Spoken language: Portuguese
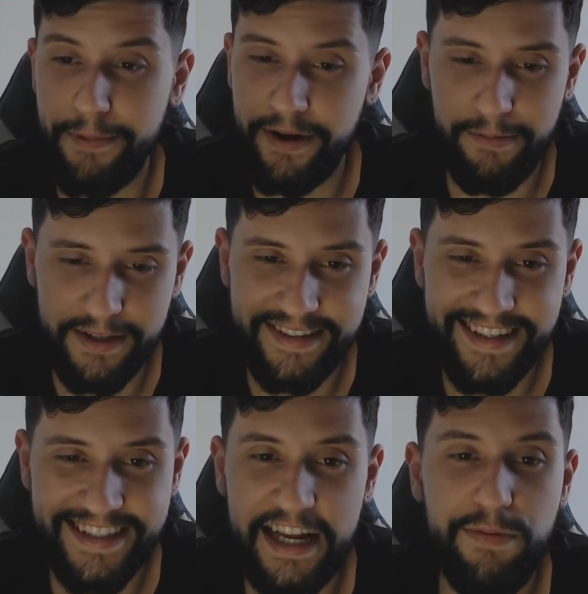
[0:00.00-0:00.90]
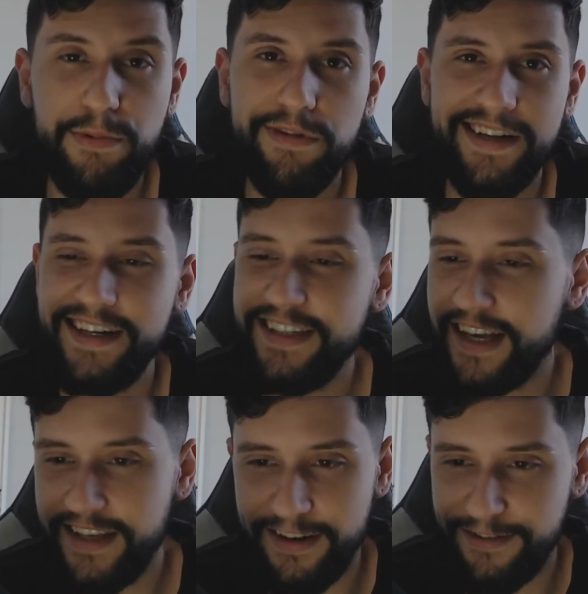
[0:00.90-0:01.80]
Porque, mano, em 17 minutos 3
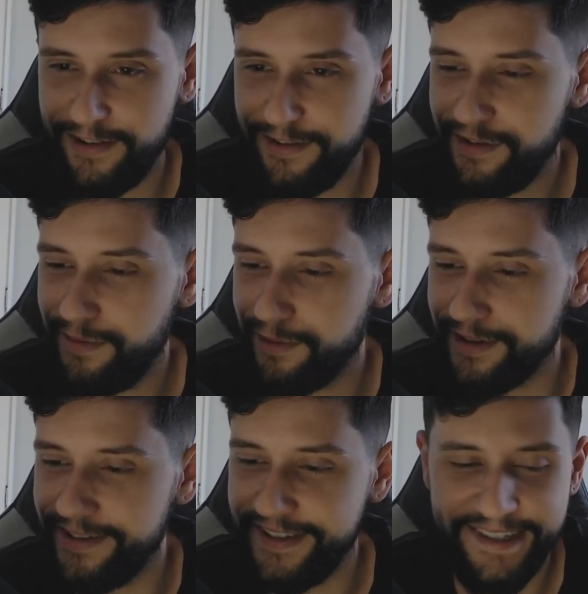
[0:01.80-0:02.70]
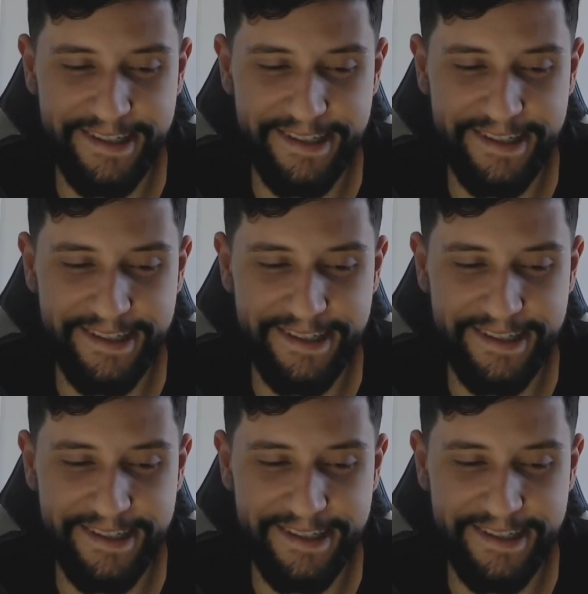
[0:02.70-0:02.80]
a 0 contra o Luxemburgo.